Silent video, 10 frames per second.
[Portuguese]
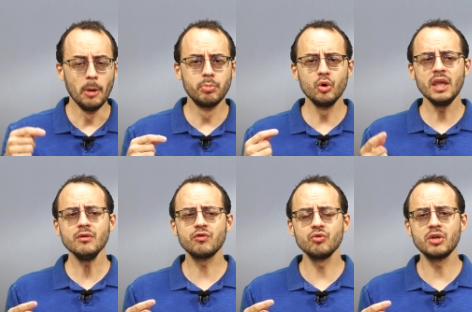Por
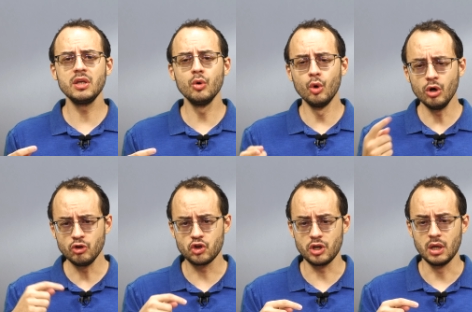isso que
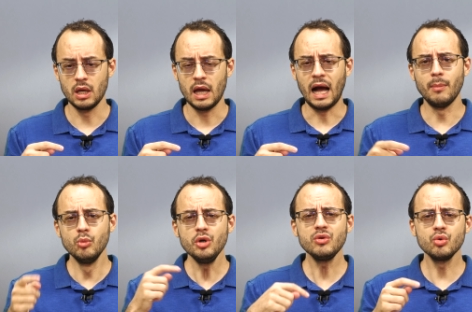hoje, há
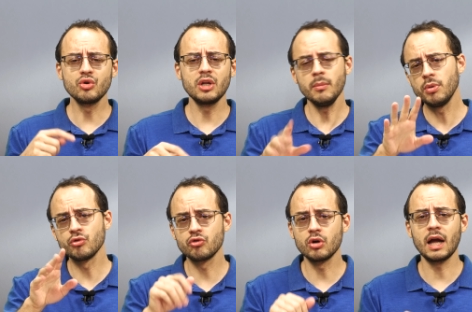muito tempo
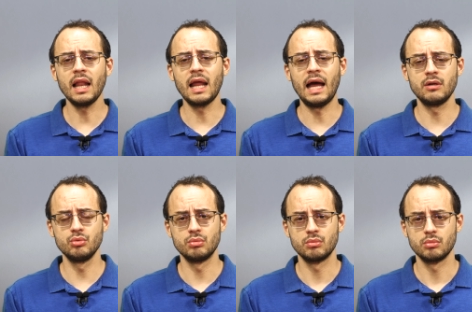eu sou
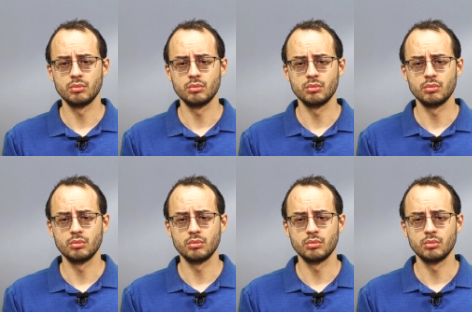calado,